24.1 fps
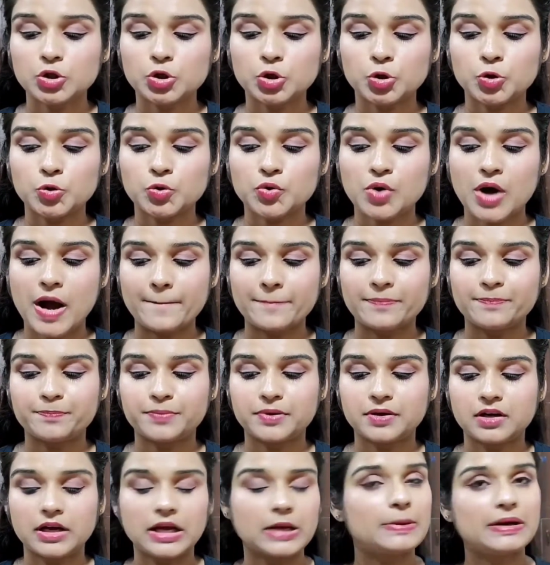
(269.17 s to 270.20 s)
तो आप
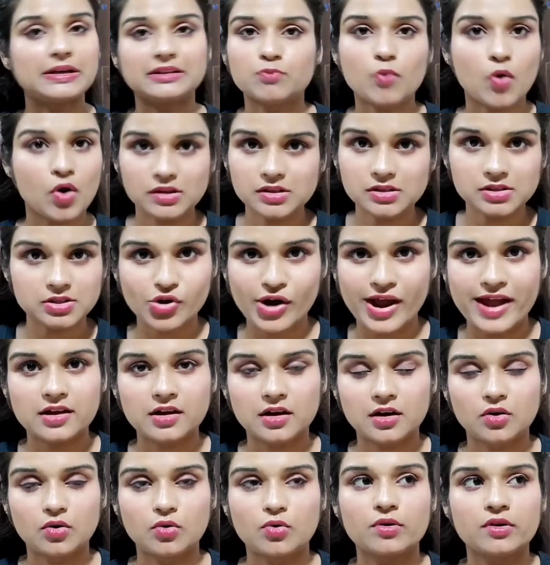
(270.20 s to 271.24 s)
एक बार स्मॉल ट्राई
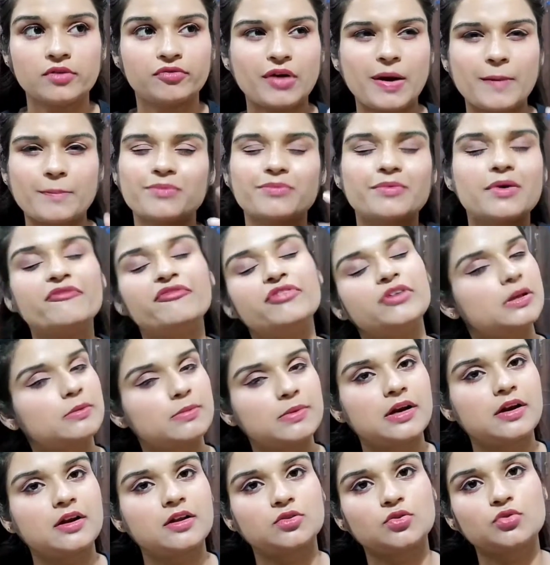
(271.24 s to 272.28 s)
कर लो इफ आप
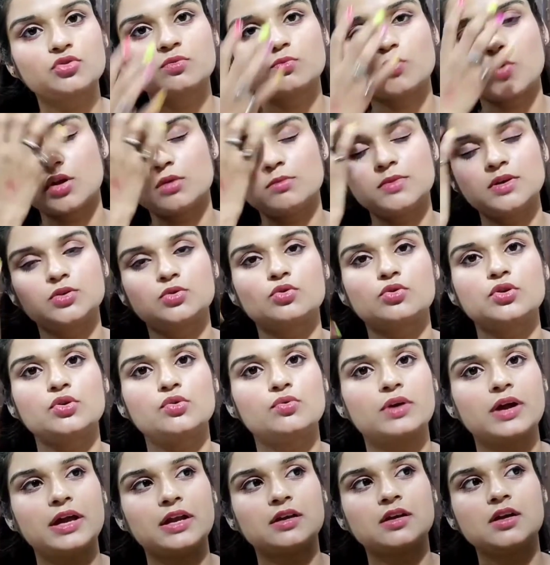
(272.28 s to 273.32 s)
कंफर्टेबल रहते हो स्मॉल में तो
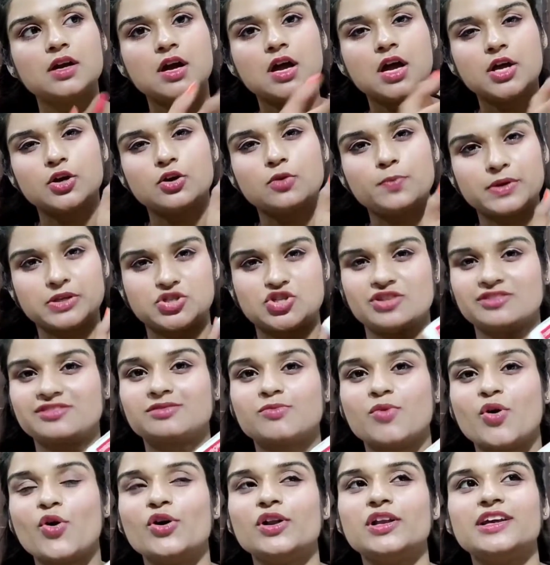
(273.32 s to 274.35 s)
यू कैन नो परचेज
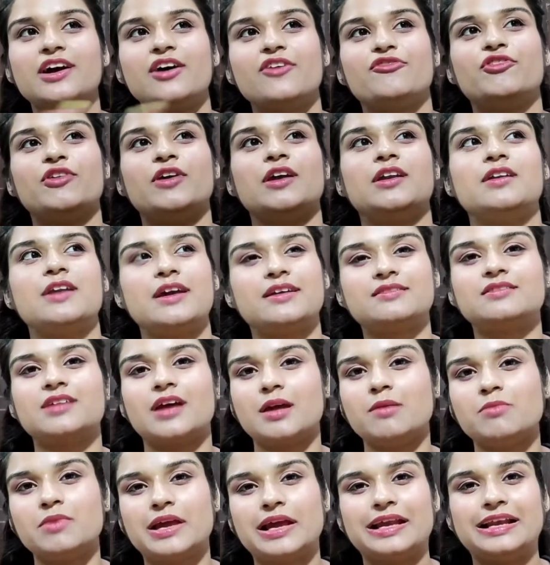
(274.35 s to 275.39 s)
स्मॉल या फिर नेक्स्ट
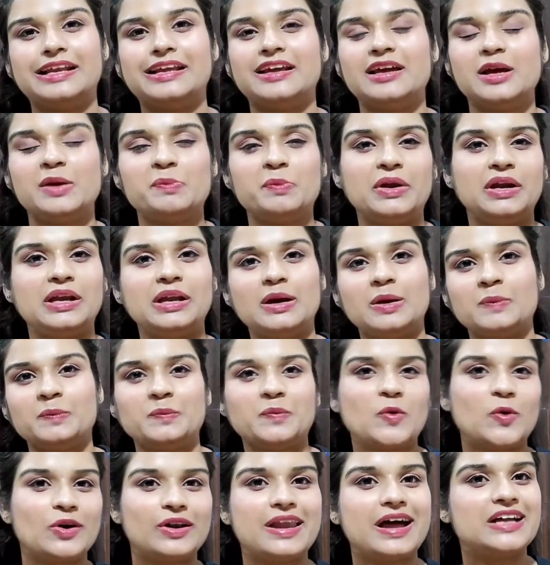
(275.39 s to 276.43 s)
टाइम के लिए मीडियम
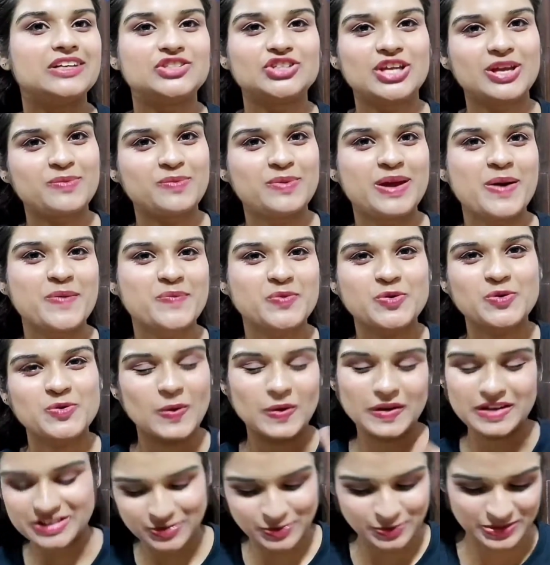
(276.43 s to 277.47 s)
और लार्ज की भी आपको
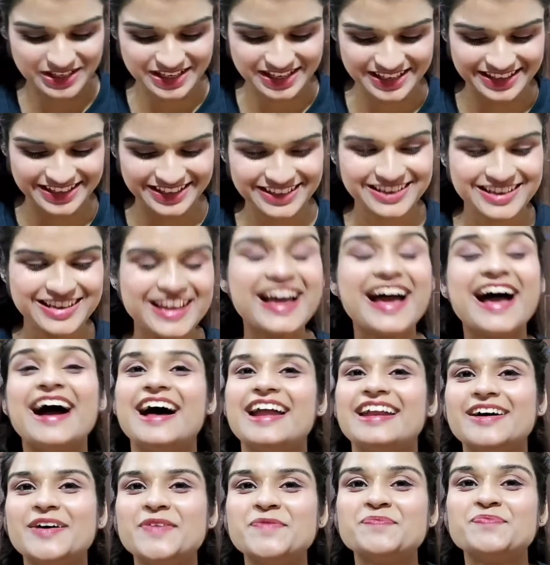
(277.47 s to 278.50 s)
नॉलेज हो जाएगी
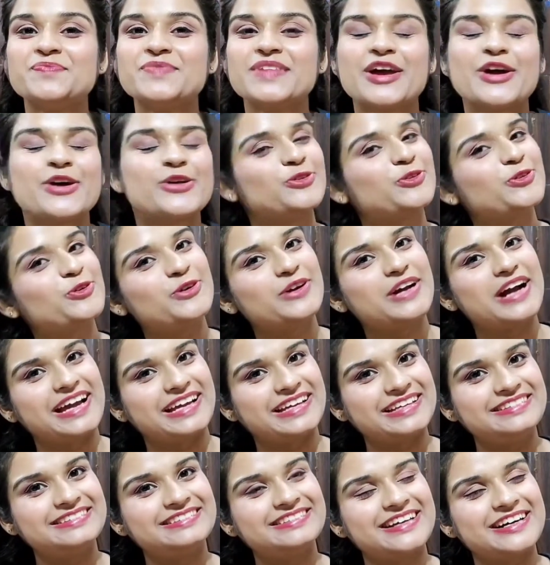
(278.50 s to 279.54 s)
है ना तो
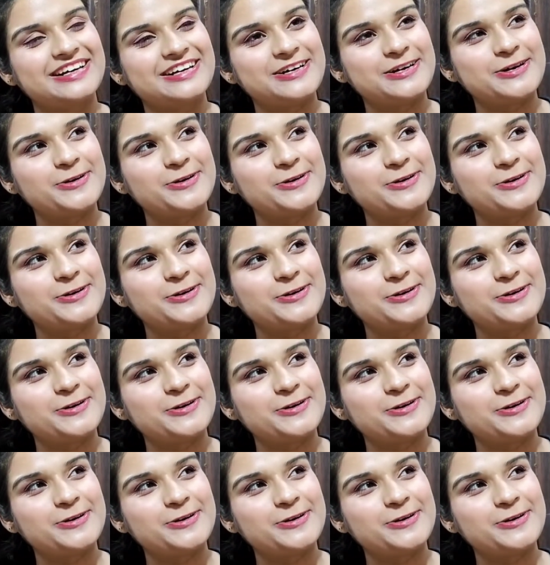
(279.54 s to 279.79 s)
गाइज